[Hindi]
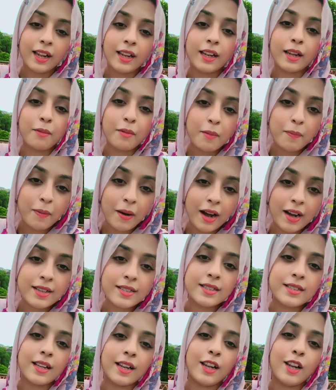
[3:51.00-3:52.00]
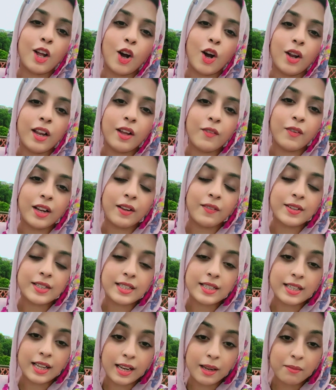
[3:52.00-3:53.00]
नबी पाक सल्लल्लाहु अलैहि
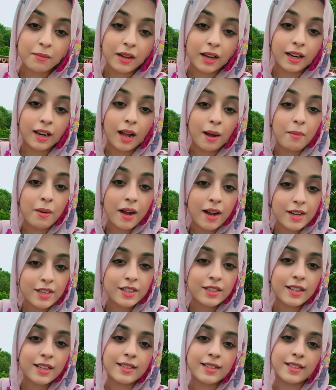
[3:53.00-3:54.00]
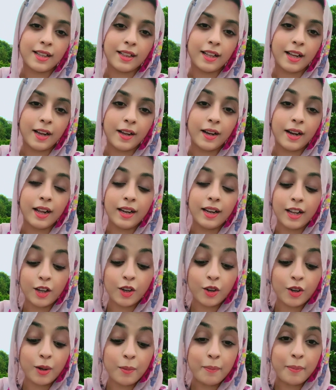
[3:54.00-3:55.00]
वसल्लम का नाम आज तक ज़िंदा है अल्लाह ने
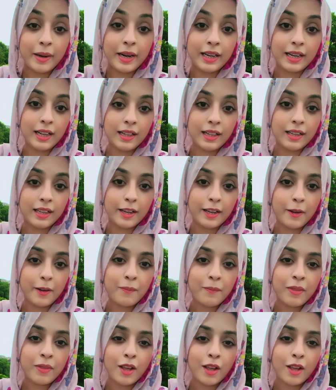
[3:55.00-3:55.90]
उन्हें बेटे दिए